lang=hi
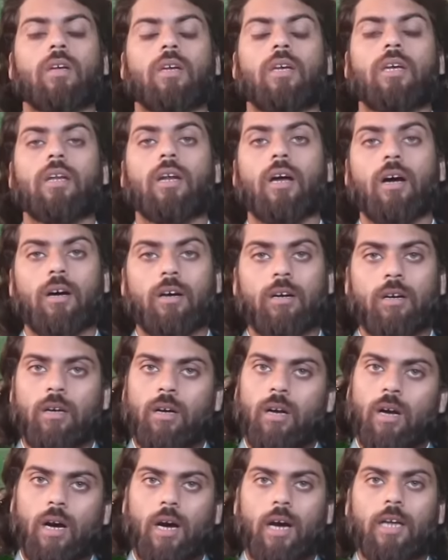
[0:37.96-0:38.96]
खीरा
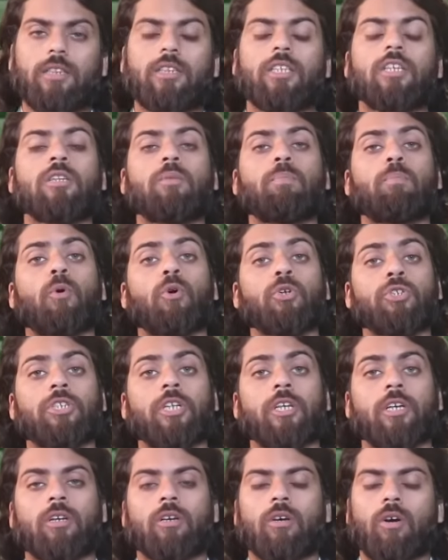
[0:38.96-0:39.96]
अत्यंत
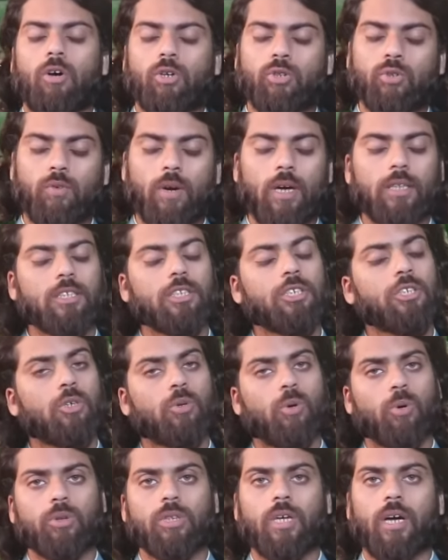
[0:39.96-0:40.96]
पौष्टिक और स्वादिष्ट
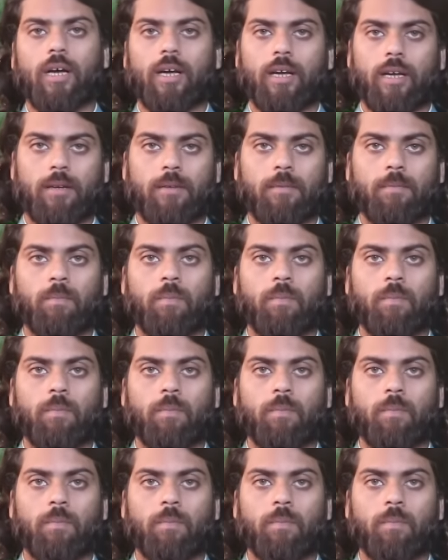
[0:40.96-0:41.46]
होता है